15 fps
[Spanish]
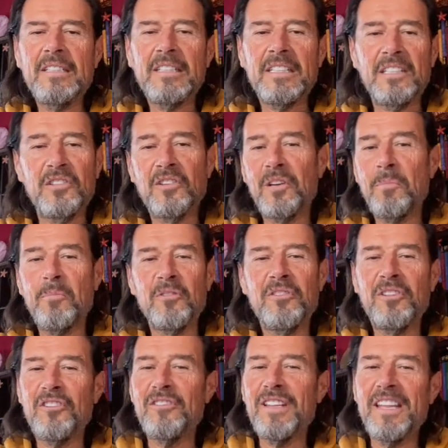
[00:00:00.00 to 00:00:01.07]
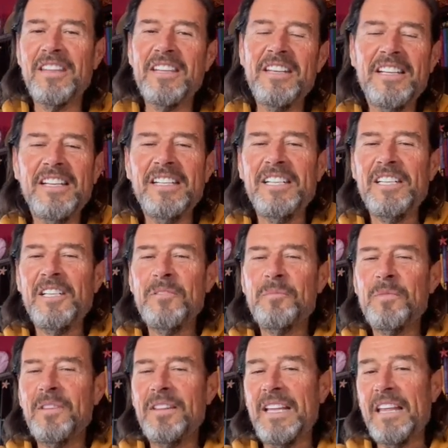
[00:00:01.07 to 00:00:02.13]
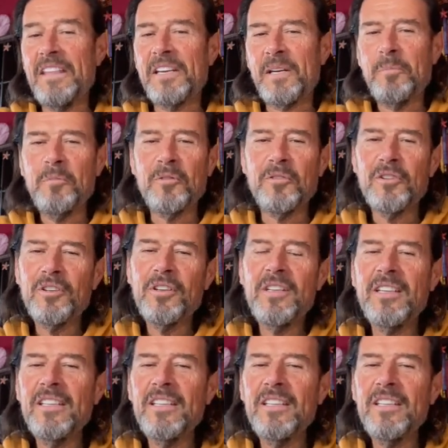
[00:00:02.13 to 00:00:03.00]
Y no respondieron nadie. Nadie respondió.